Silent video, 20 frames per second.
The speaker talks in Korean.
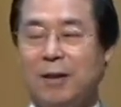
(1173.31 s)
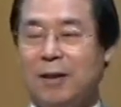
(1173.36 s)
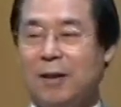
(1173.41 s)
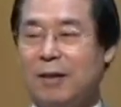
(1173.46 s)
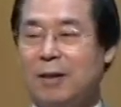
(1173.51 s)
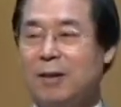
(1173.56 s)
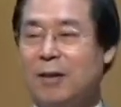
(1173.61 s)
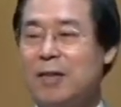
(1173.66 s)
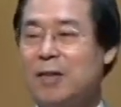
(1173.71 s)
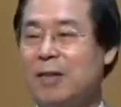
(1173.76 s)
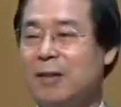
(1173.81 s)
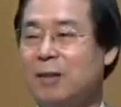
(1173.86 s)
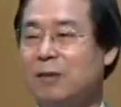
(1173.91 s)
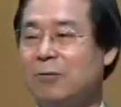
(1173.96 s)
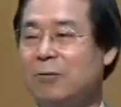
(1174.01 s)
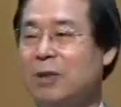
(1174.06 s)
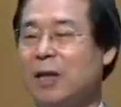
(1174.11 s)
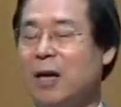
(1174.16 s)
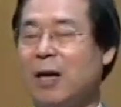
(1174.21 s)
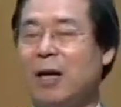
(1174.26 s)
그래서
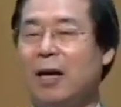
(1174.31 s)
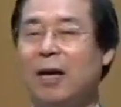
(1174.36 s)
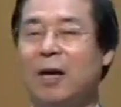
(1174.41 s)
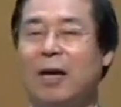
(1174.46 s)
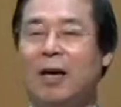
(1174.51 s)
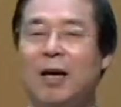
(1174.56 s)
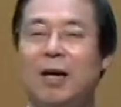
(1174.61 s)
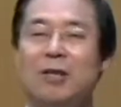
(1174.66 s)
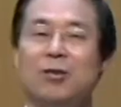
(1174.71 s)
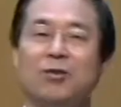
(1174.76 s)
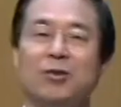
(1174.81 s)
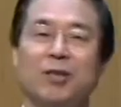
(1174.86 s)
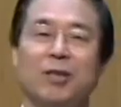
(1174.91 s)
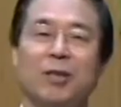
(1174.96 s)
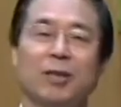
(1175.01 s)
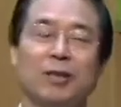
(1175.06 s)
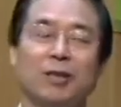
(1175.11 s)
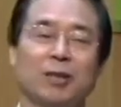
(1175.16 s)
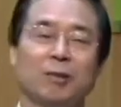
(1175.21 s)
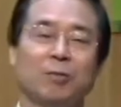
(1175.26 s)
우리가 할 수
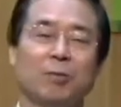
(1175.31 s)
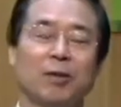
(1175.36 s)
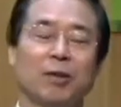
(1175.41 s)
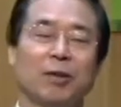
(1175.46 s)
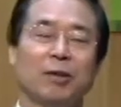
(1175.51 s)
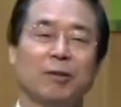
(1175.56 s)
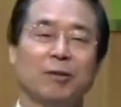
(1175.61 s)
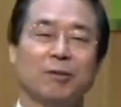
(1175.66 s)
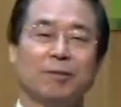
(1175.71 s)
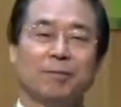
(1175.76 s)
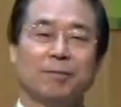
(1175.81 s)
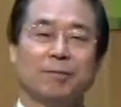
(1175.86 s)
있는 것이 뭐예요?